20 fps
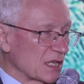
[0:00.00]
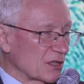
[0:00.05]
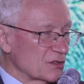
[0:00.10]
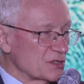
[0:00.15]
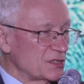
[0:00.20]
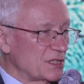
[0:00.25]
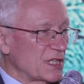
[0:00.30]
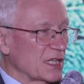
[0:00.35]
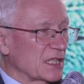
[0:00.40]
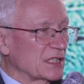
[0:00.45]

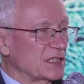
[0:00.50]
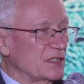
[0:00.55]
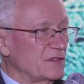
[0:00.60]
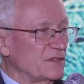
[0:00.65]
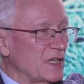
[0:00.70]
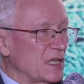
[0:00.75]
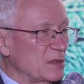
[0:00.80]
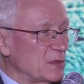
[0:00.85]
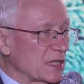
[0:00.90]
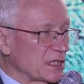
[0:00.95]
jakąś
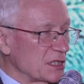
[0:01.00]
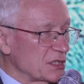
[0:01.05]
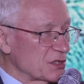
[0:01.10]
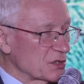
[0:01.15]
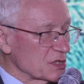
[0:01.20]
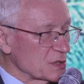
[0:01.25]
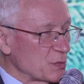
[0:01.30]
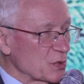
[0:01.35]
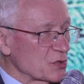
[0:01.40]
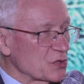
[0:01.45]
dyrektywę, albo
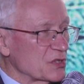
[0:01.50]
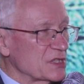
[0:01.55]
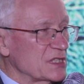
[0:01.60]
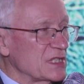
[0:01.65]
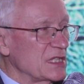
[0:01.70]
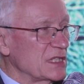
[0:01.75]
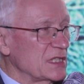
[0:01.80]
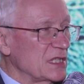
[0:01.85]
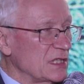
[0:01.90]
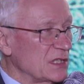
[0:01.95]
jakieś
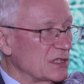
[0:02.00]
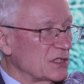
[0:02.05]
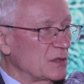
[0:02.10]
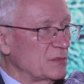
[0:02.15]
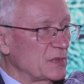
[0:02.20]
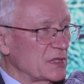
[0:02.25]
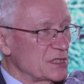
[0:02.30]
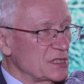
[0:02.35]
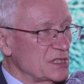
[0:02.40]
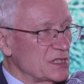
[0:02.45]
rozporządzenie i
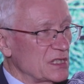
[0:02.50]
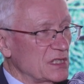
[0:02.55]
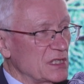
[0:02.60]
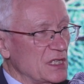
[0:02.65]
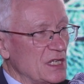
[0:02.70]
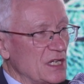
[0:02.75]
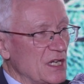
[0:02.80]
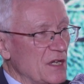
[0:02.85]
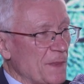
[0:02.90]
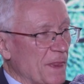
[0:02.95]
to będzie,
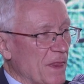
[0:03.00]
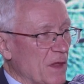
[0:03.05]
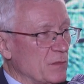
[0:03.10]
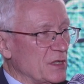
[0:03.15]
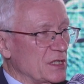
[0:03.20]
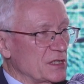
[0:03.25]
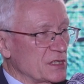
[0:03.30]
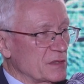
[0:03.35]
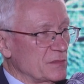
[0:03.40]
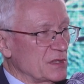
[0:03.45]
to
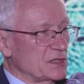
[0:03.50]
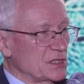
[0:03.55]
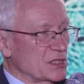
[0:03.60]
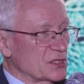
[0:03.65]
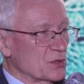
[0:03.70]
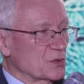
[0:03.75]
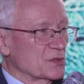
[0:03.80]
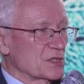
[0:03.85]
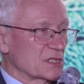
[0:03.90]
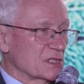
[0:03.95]
będzie,
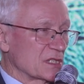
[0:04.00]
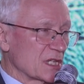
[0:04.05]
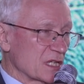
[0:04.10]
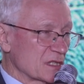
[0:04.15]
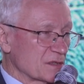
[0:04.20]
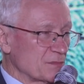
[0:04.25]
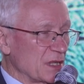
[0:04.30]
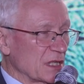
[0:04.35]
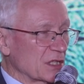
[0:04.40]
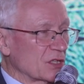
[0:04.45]
będzie sukces.
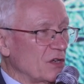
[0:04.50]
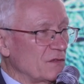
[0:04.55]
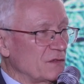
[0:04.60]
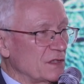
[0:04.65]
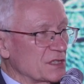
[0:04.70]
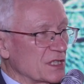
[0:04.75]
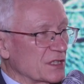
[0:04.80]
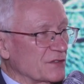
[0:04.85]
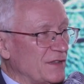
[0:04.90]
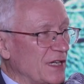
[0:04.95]
Teraz
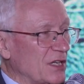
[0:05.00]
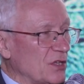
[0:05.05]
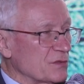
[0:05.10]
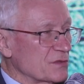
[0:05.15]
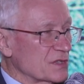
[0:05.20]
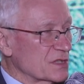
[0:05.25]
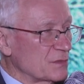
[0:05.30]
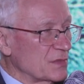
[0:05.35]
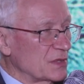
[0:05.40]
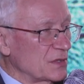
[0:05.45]
Belgowie się
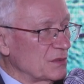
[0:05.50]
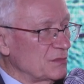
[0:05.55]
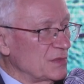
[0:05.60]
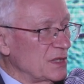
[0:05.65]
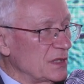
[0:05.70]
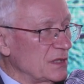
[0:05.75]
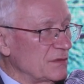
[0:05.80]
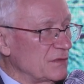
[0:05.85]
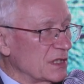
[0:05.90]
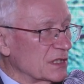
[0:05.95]
chwalą, że będą no
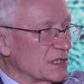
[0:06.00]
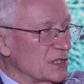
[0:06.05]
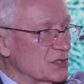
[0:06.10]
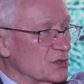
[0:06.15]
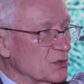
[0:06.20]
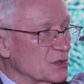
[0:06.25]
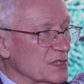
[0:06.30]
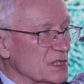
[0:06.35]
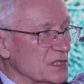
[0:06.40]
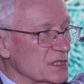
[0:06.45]
mieli wielki
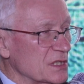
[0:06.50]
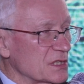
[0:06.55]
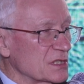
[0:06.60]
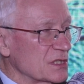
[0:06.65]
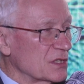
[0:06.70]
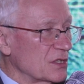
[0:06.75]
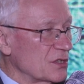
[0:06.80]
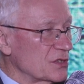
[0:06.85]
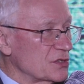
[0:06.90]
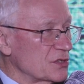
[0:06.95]
sukces,
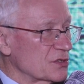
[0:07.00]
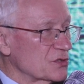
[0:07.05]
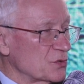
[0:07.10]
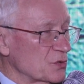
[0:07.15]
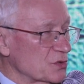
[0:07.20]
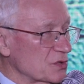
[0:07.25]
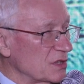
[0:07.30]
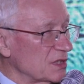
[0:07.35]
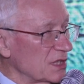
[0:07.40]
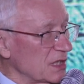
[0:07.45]
jeśli chodzi o
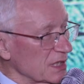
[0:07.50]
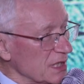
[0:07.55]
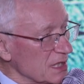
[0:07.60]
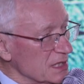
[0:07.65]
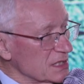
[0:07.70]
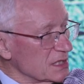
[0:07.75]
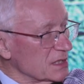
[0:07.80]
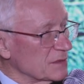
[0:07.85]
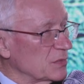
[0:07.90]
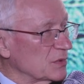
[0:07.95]
sztuczną
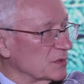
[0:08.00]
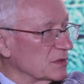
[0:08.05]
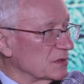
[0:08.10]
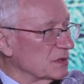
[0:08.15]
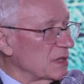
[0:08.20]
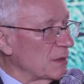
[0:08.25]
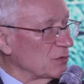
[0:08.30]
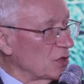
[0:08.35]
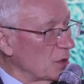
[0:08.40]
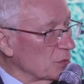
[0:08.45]
inteligencję, bo
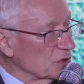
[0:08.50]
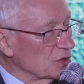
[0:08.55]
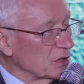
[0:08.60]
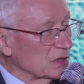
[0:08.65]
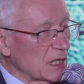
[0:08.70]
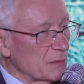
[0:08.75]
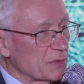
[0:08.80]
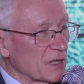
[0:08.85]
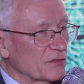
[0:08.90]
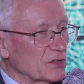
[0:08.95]
to tam
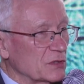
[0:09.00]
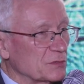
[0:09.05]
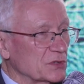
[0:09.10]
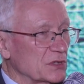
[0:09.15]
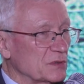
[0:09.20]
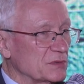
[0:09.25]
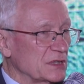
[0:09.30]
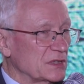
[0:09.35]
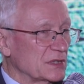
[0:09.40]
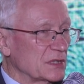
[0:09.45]
domkną
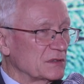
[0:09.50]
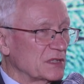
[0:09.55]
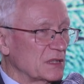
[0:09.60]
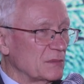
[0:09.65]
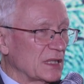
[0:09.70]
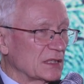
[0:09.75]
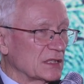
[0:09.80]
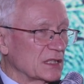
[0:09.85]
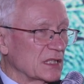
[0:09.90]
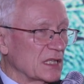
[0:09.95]
najprawdopodobniej tę
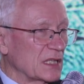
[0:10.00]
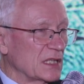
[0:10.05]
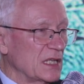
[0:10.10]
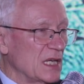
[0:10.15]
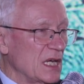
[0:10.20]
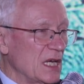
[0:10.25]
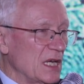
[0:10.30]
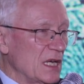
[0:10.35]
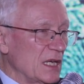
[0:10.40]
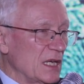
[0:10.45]
tematykę.
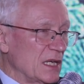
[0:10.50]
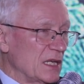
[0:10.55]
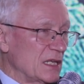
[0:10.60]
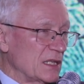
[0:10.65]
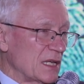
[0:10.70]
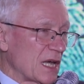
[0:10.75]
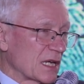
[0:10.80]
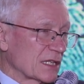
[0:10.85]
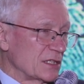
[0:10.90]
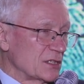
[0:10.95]

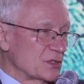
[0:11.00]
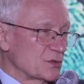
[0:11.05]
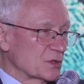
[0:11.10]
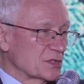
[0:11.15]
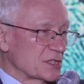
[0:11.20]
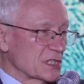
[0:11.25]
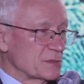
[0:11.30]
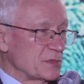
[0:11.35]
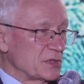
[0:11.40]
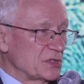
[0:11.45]
E, jaki
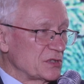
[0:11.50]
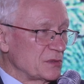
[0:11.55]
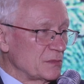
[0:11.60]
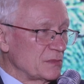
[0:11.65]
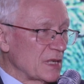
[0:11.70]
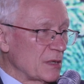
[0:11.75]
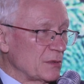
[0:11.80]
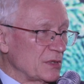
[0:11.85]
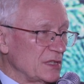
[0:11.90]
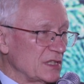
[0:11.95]
sukces będą
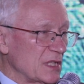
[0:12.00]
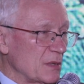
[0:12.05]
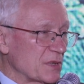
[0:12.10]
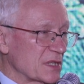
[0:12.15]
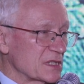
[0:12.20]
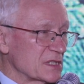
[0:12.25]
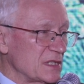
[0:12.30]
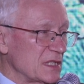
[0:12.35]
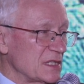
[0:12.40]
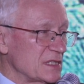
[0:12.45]
miały inne
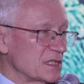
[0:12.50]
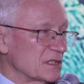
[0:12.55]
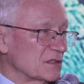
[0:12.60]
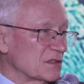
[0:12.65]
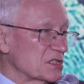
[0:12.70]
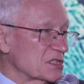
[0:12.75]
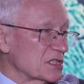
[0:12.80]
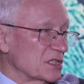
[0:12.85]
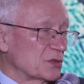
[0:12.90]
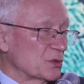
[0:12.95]
prezydencje,
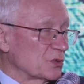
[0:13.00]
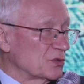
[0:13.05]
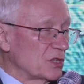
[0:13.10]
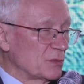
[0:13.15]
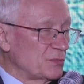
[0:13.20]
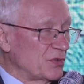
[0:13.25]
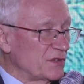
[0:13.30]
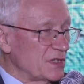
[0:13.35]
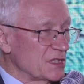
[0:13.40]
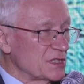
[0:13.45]
to jeszcze
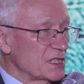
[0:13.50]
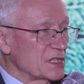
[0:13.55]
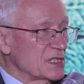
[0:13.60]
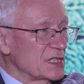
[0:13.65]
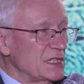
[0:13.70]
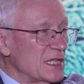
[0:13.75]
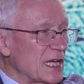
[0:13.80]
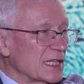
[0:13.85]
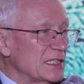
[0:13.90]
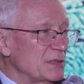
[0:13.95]
trudno
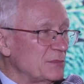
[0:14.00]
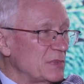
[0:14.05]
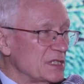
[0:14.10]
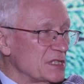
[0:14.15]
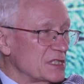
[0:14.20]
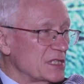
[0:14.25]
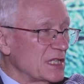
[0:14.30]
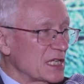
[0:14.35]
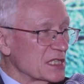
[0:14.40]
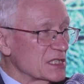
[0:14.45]
powiedzieć. Jaki
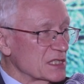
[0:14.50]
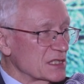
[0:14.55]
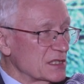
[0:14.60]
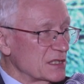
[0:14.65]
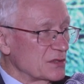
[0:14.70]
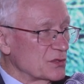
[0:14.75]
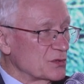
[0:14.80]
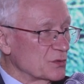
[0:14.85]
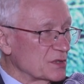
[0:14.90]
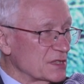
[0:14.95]
będzie
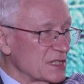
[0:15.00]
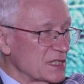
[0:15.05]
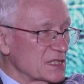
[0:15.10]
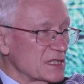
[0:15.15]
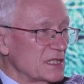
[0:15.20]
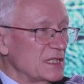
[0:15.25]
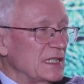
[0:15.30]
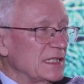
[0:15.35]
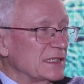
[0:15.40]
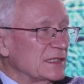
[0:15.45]
nasz
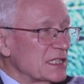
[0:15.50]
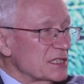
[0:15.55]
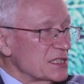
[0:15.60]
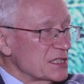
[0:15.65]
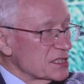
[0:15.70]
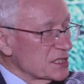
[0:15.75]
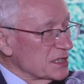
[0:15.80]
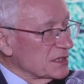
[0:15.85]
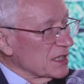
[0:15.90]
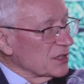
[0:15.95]
sukces?
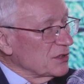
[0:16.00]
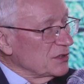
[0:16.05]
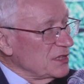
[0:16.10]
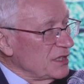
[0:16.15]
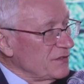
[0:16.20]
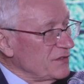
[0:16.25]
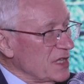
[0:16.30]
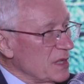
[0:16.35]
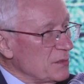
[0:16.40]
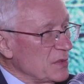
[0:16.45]
Też jeszcze tego
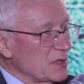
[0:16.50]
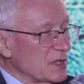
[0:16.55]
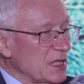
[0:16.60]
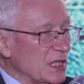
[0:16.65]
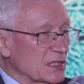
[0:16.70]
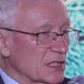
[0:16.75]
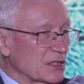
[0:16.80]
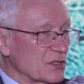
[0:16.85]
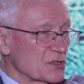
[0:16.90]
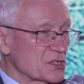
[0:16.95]
nie wiemy,
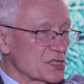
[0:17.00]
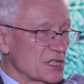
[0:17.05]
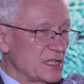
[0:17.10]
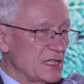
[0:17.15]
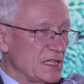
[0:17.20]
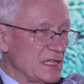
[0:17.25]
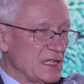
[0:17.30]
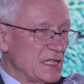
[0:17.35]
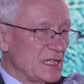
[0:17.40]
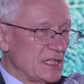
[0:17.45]
dlatego
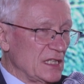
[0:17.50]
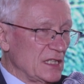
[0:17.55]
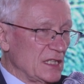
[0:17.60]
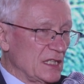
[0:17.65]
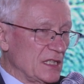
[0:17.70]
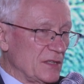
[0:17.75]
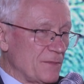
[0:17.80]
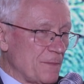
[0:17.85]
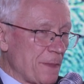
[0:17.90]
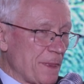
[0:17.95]
że
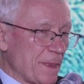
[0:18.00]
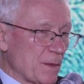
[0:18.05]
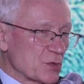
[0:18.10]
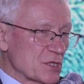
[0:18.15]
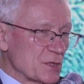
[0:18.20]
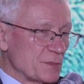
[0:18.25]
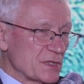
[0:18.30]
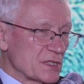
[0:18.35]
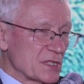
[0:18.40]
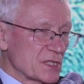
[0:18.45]
e,
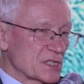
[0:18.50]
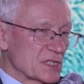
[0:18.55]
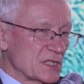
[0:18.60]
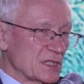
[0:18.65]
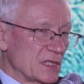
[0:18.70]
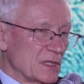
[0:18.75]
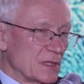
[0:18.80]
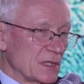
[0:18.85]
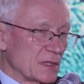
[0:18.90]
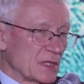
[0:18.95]
muszę powiedzieć, że
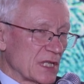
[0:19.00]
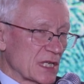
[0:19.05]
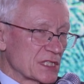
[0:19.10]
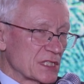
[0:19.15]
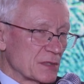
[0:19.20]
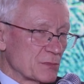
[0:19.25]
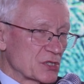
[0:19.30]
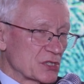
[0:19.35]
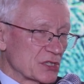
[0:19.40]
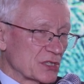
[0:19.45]
e,
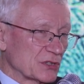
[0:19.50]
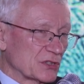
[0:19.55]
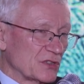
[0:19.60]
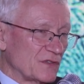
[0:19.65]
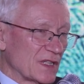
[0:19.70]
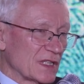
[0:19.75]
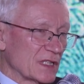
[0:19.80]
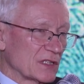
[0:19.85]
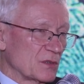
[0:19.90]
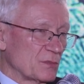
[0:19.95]
nasze
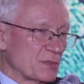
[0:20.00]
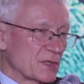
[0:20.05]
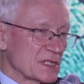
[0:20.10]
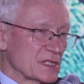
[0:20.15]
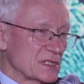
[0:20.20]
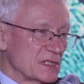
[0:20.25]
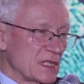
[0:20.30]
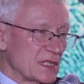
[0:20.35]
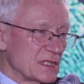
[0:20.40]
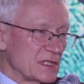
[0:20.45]
przygotowania do
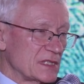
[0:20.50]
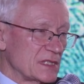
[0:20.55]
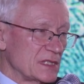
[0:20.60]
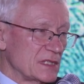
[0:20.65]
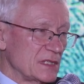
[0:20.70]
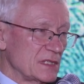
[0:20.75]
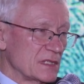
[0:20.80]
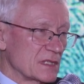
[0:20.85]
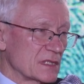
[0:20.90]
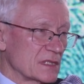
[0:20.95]

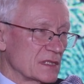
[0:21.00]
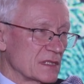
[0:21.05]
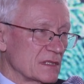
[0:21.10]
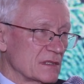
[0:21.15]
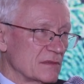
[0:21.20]
prezydencji